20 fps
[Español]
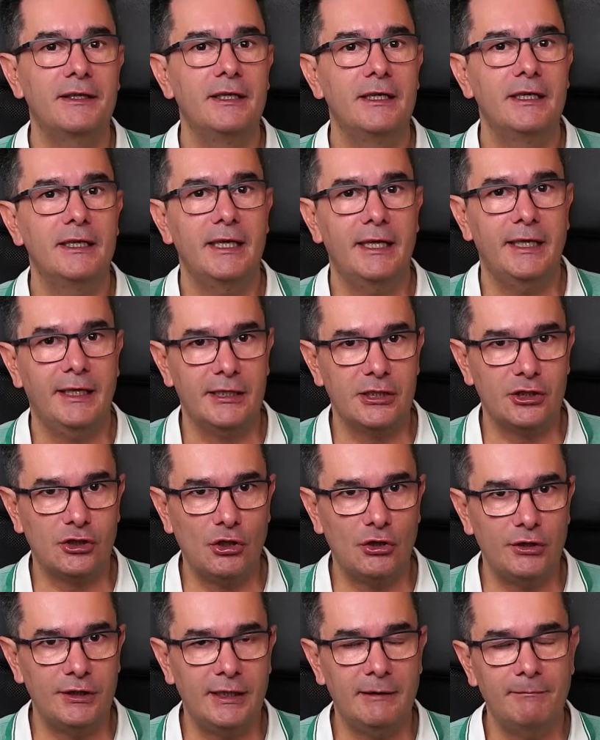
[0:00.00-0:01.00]
en
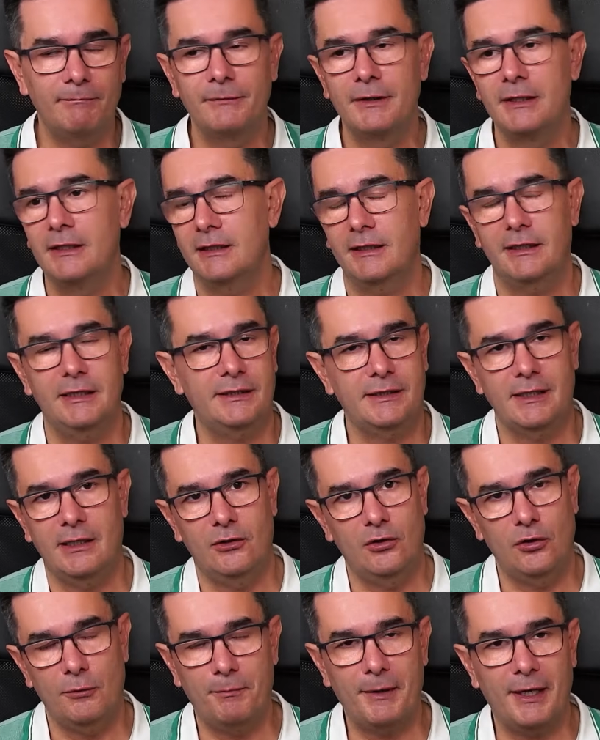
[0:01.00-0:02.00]
Estonia que esa
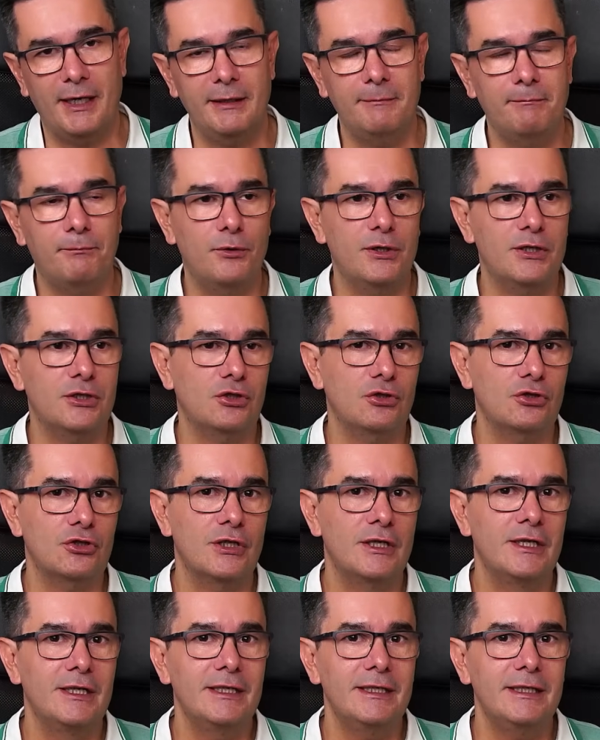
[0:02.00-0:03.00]
no paga impuestos,
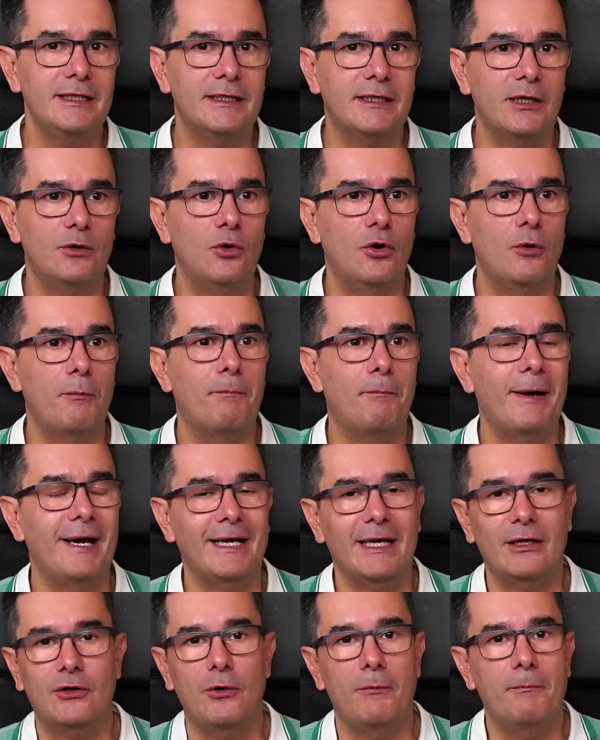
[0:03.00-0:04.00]
y que luego
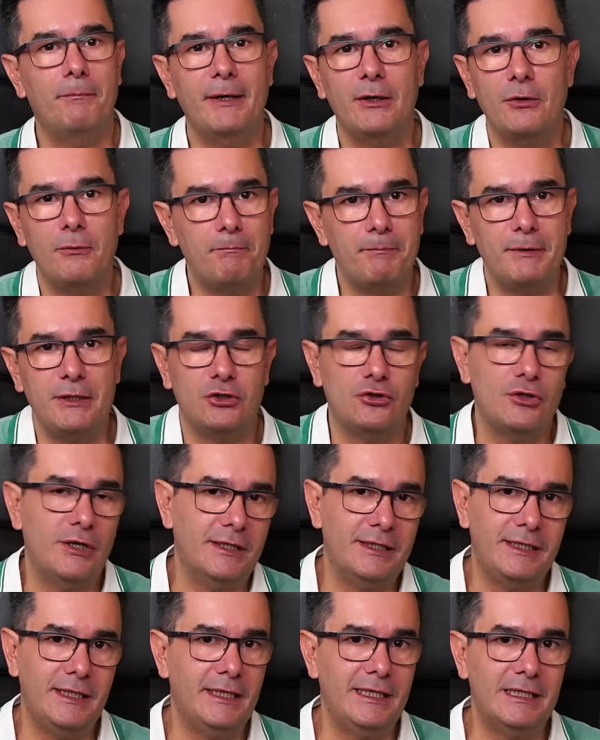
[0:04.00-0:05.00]
para comprar un piso
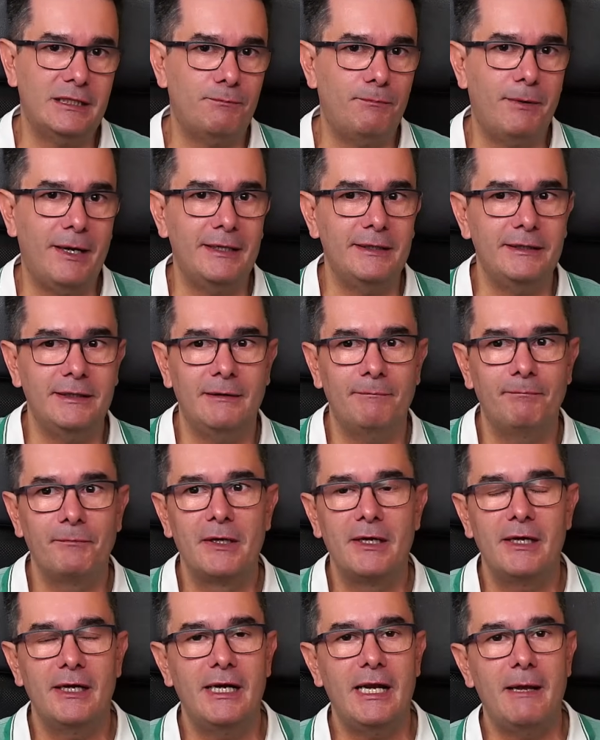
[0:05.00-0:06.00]
aquí en España
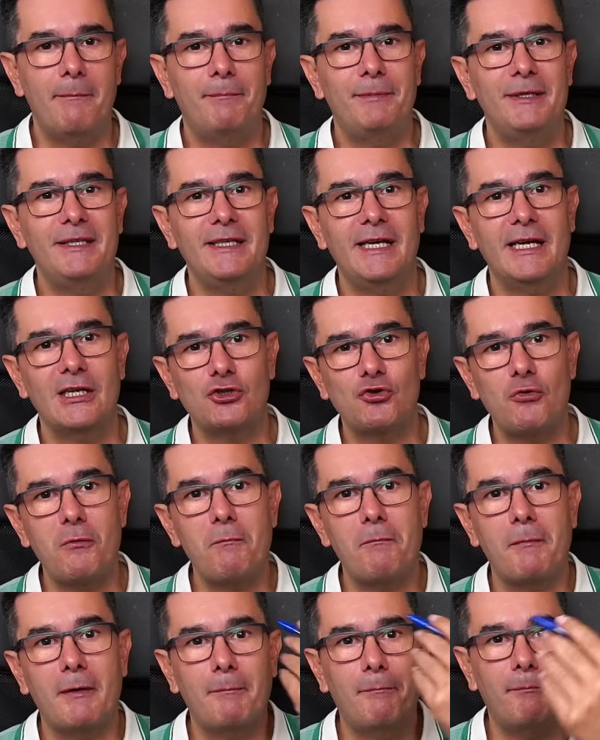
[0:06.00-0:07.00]
le pidieras
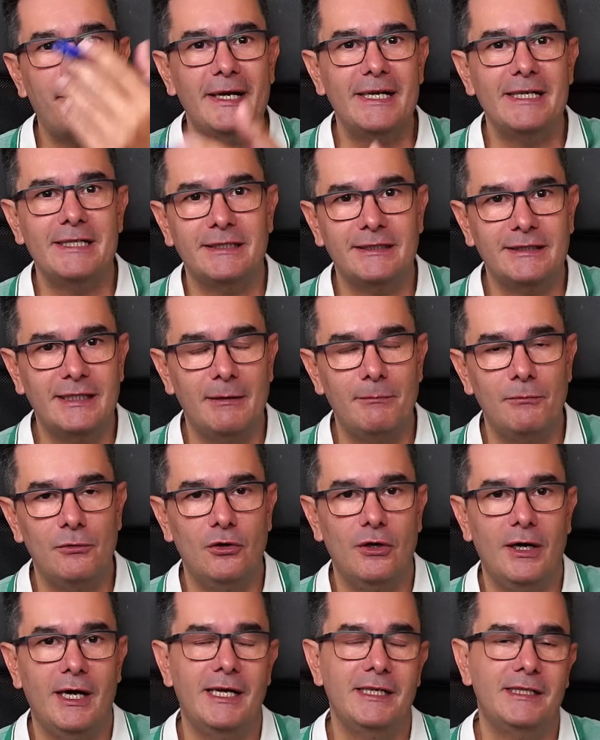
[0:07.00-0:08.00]
un
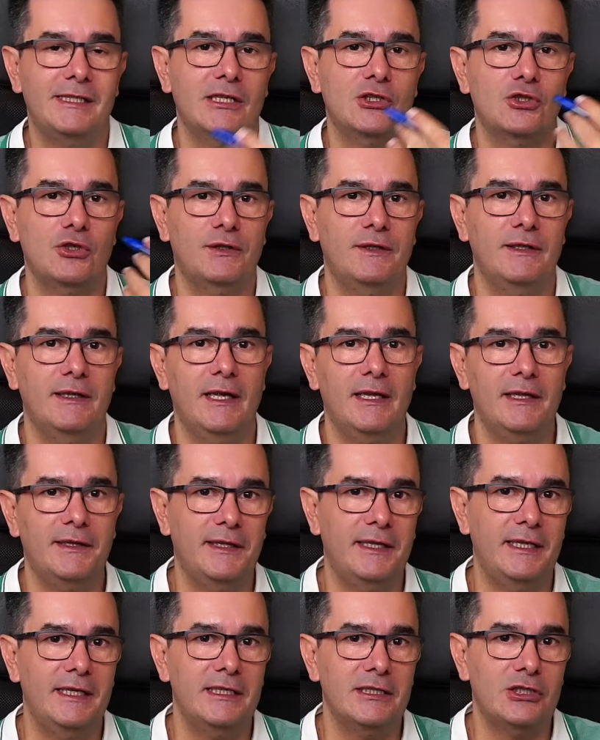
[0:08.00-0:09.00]
préstamo a esa sociedad
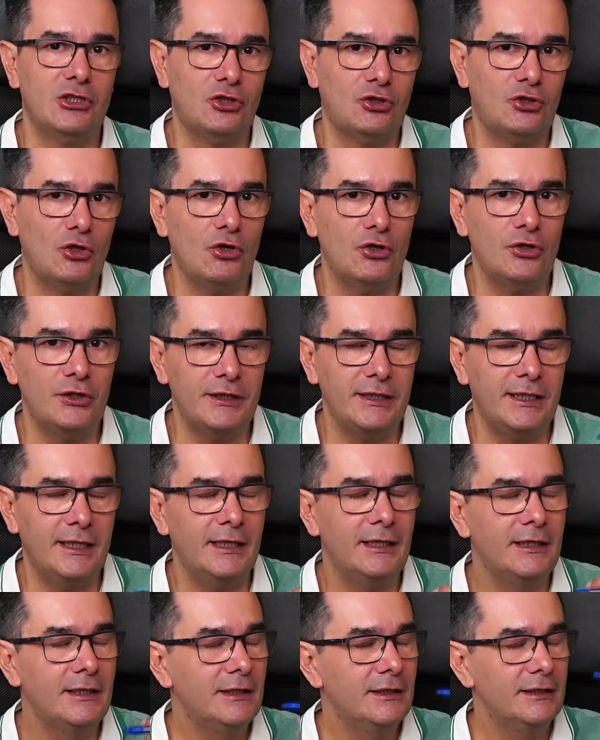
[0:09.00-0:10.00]
de
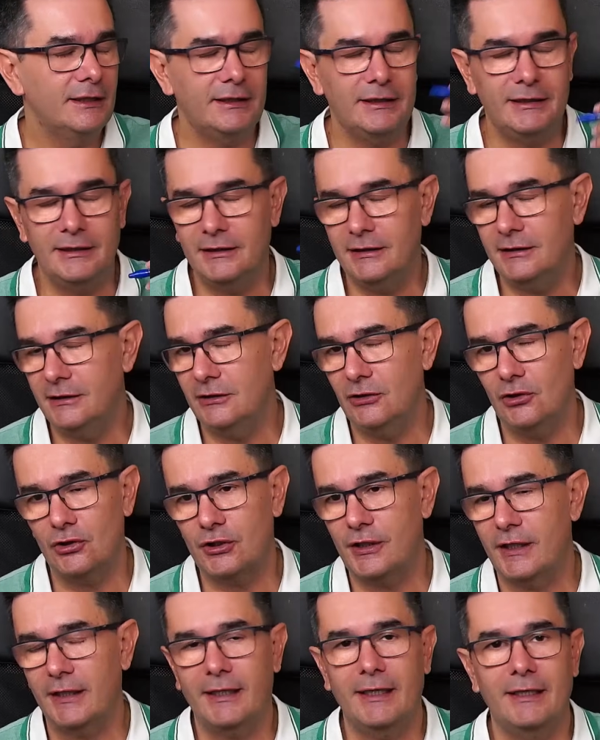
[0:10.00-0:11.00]
Estonia y no
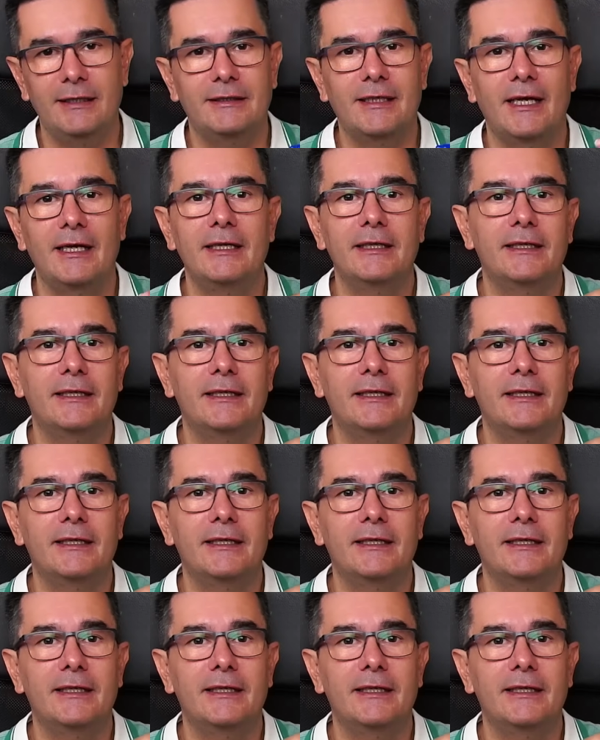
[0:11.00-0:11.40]
sé qué y tal.